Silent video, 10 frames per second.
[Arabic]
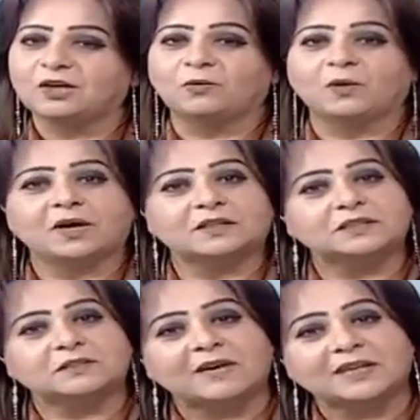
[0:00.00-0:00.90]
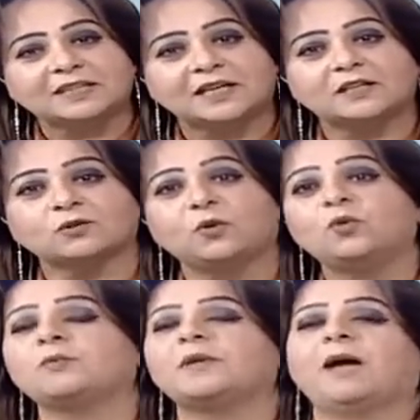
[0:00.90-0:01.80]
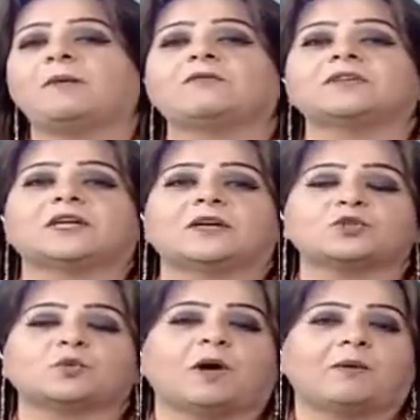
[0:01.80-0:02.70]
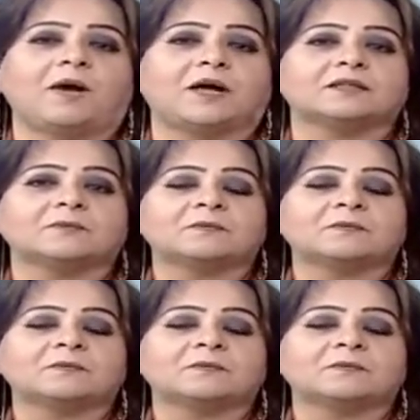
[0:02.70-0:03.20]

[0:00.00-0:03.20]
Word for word: وخط دفاع تالت كله بيعمل في تناسق مع بعض